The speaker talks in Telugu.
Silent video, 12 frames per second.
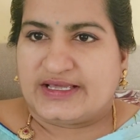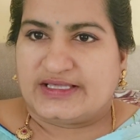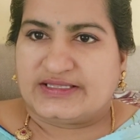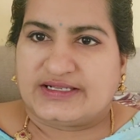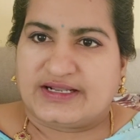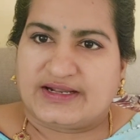
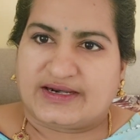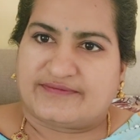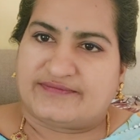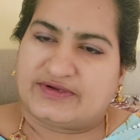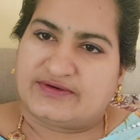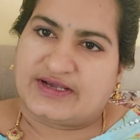ఏదైనా
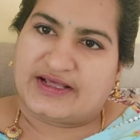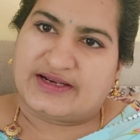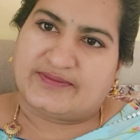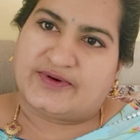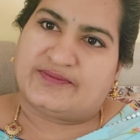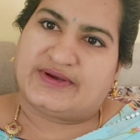రవ్వలో కానీ
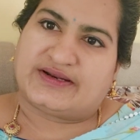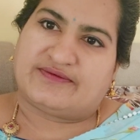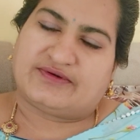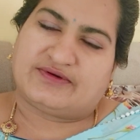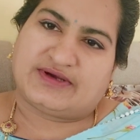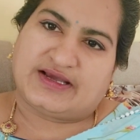బొంబాయి
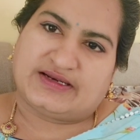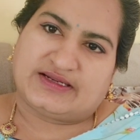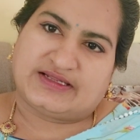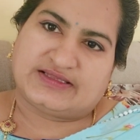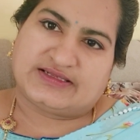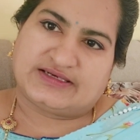రవ్వలో కానీ
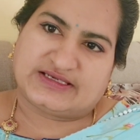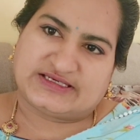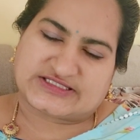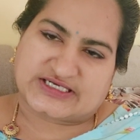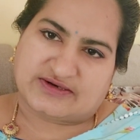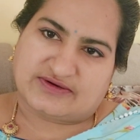లేదంటే
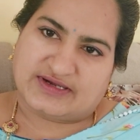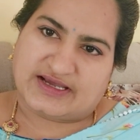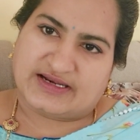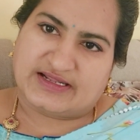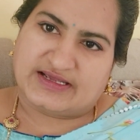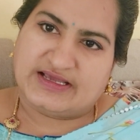ఇసుకలో
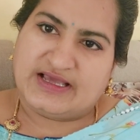కానీ